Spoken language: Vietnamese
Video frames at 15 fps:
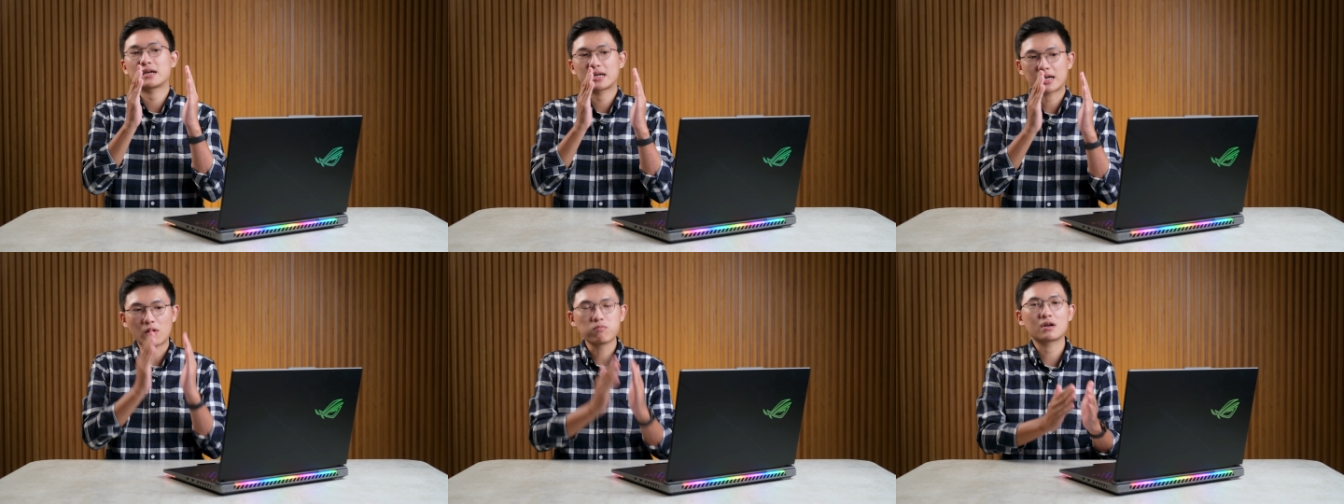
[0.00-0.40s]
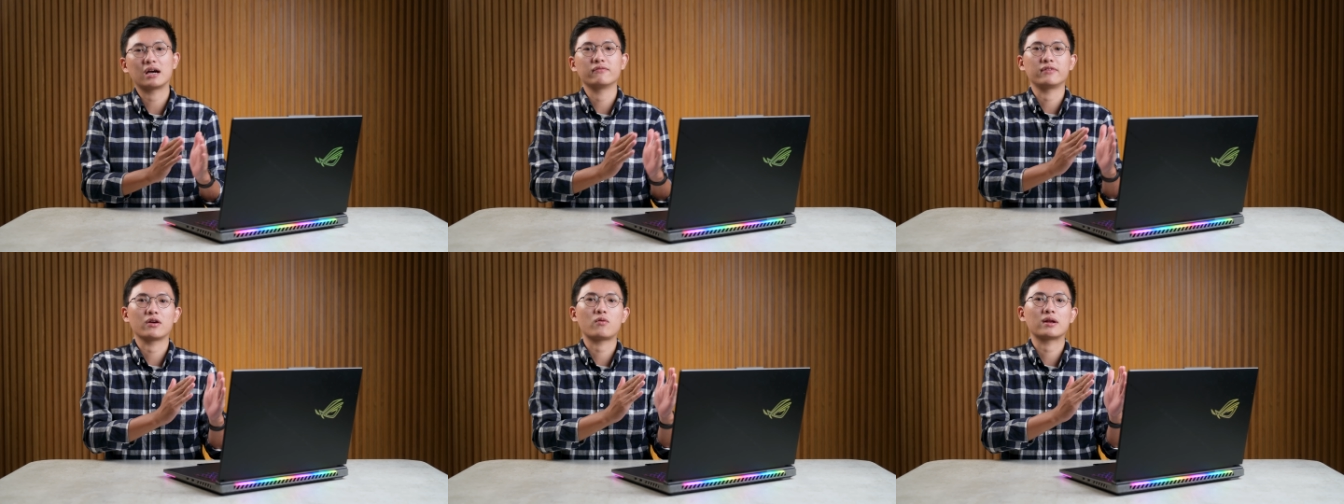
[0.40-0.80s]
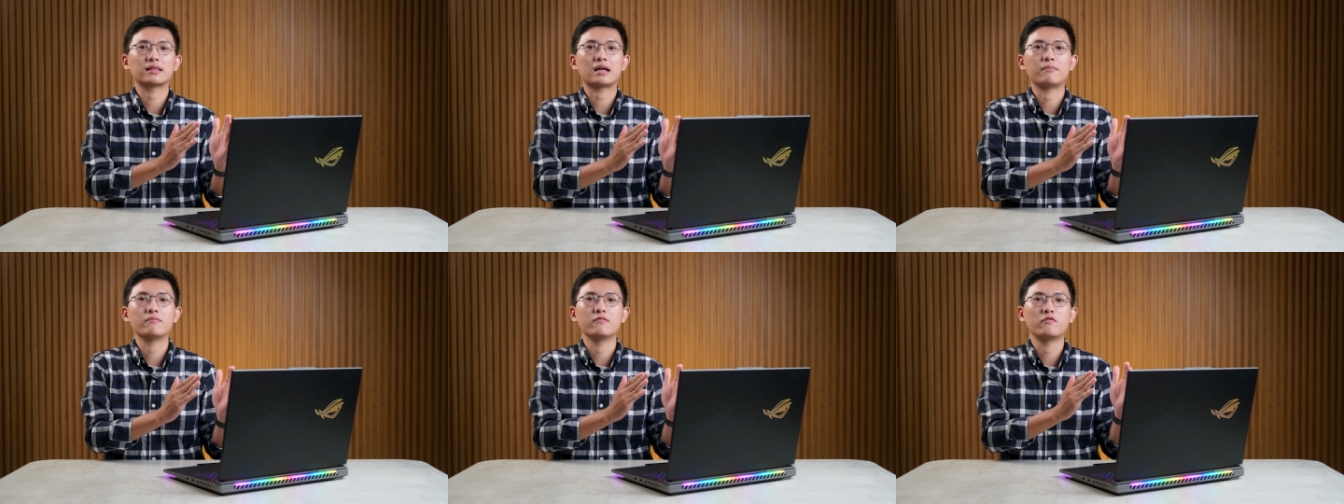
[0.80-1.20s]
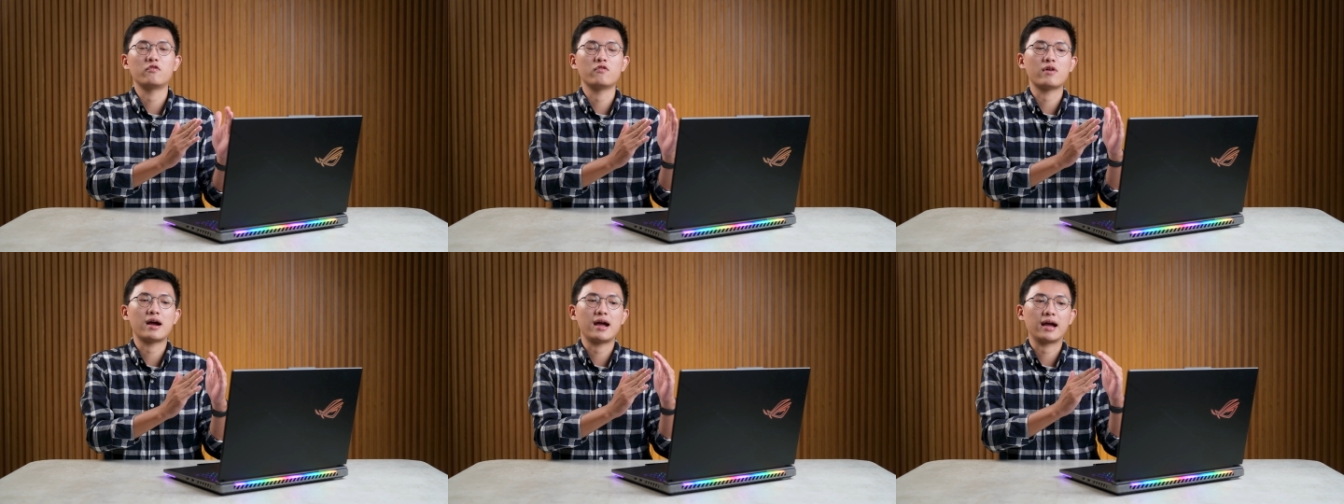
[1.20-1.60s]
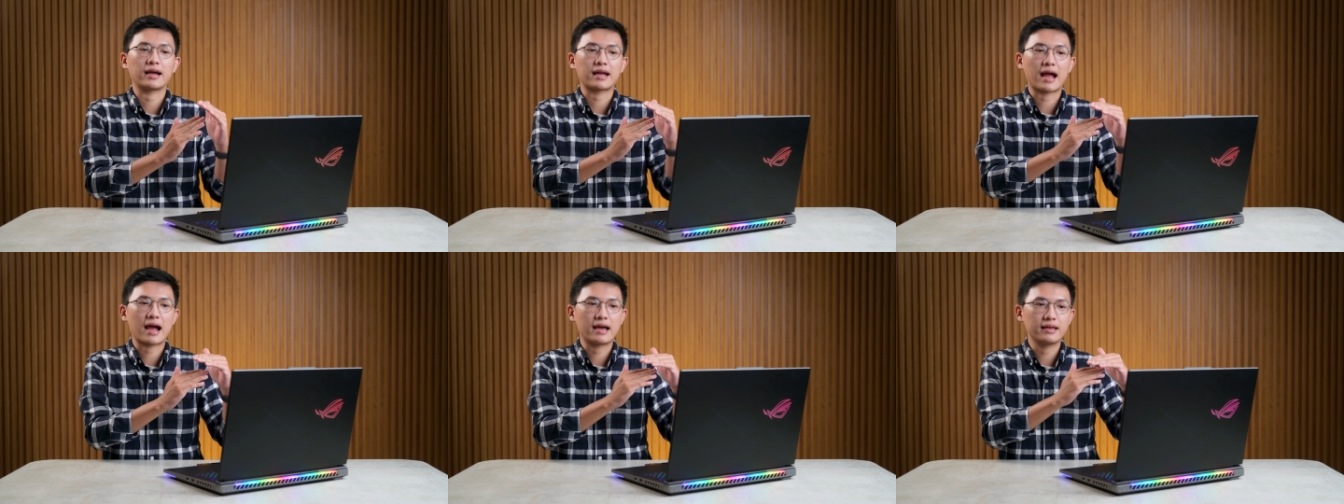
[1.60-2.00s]
không cần phải quan tâm về
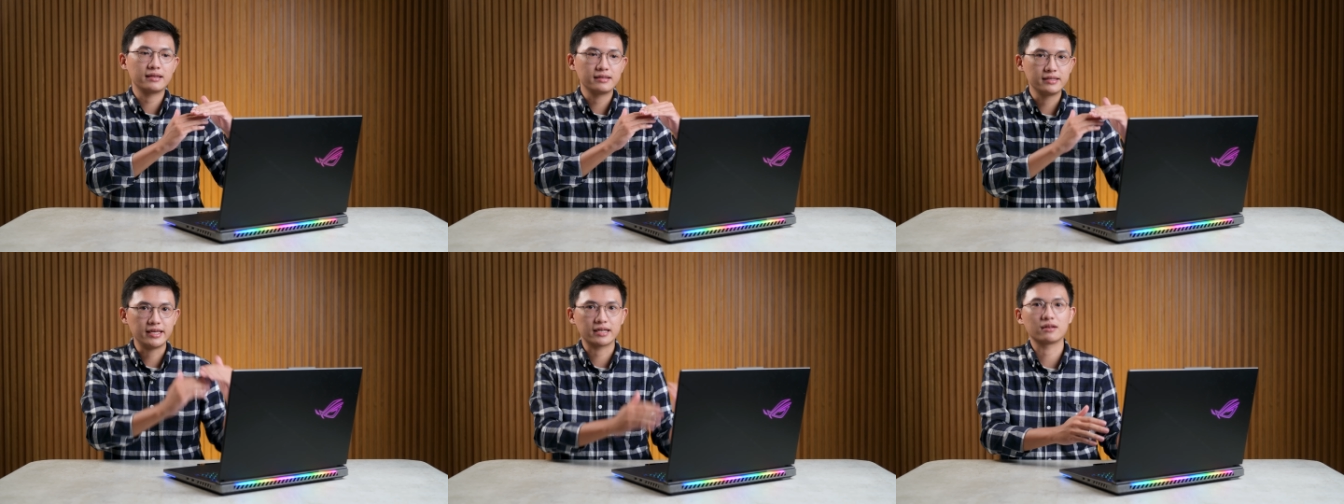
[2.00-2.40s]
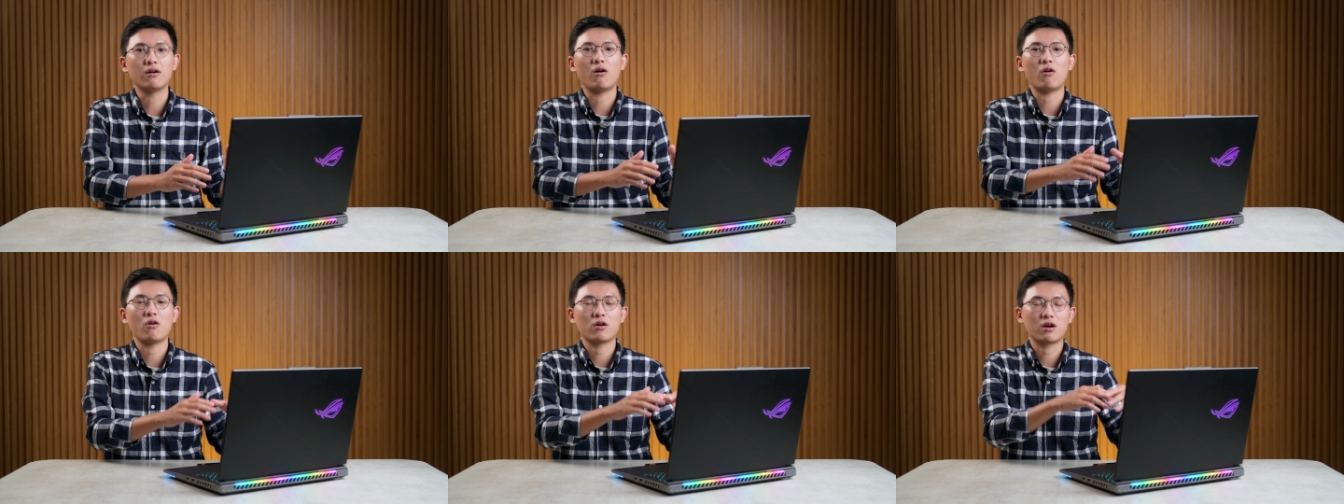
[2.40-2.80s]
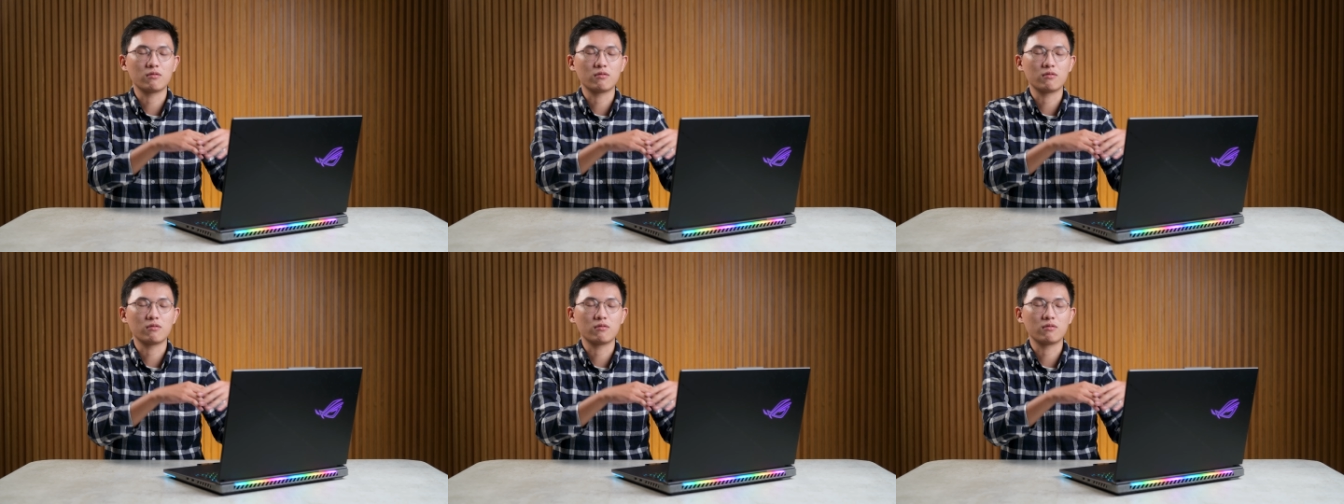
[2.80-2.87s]
cái nhiệt độ